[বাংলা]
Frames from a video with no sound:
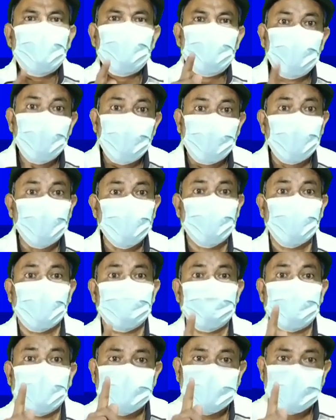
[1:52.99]
নুপুর
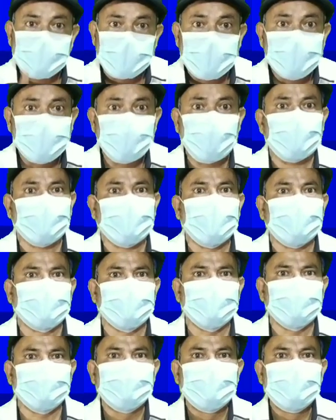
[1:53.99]
শর্মার সেই
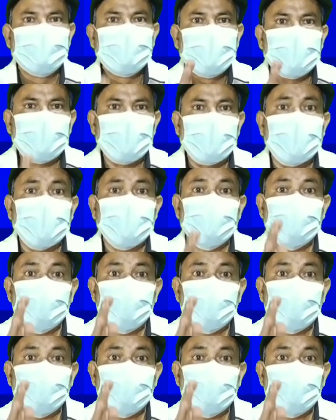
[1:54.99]
কথাতেই এক